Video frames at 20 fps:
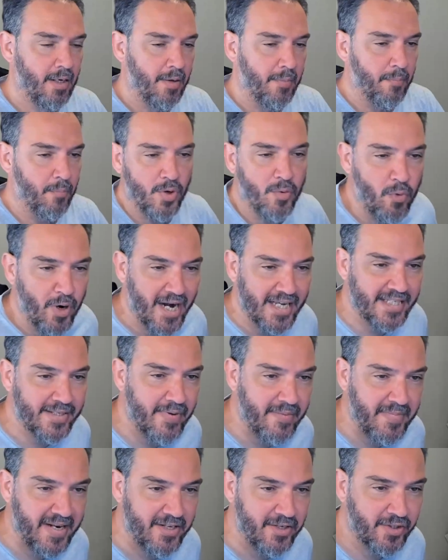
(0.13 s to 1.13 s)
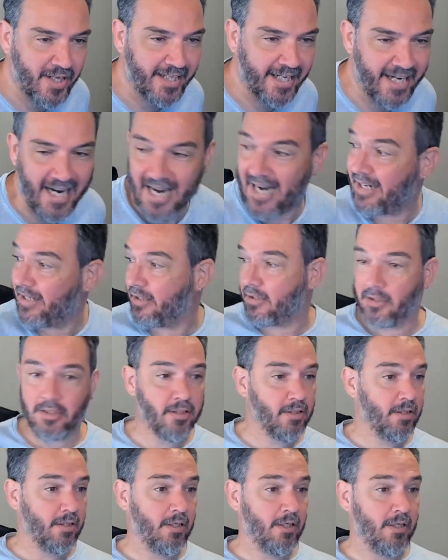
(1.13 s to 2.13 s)
Muy buenas y bienvenidos al canal.
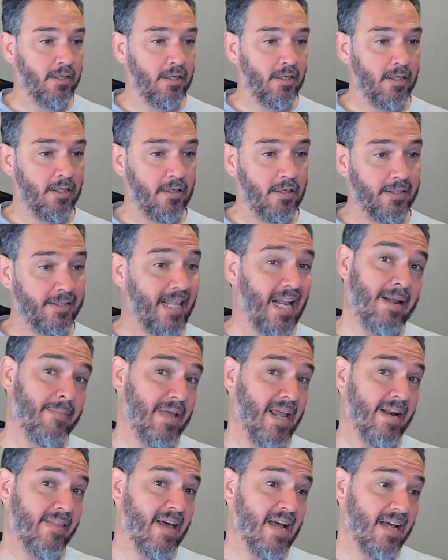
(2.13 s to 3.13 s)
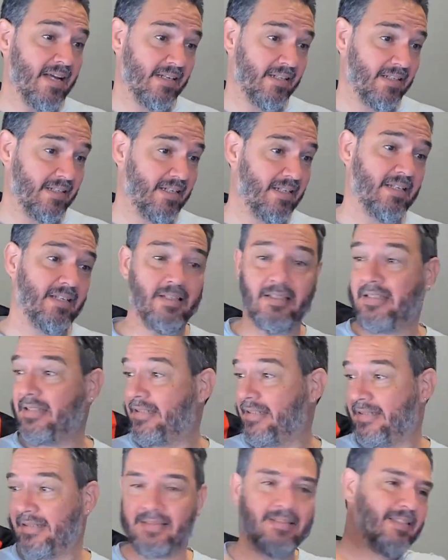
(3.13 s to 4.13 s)
¿Telemierda?
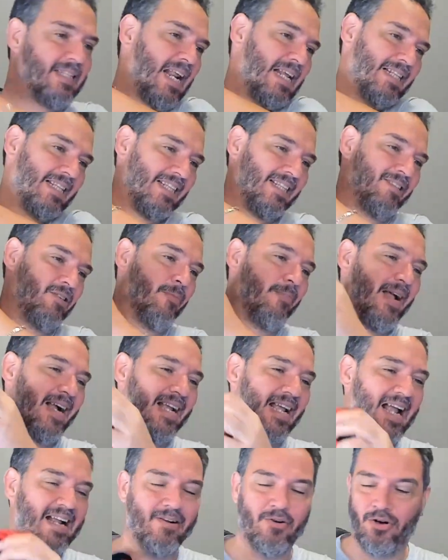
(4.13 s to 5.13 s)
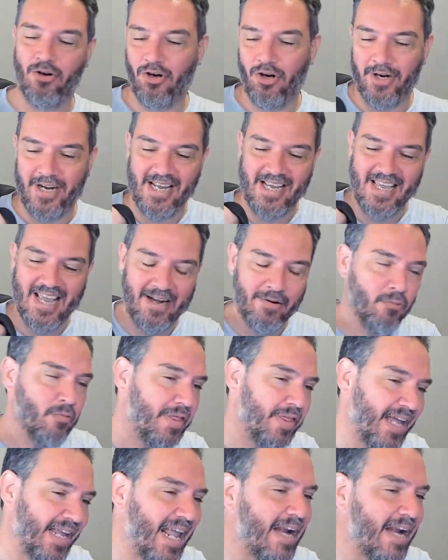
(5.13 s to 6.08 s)
Trae esto para acá, cojones, y anuncia ya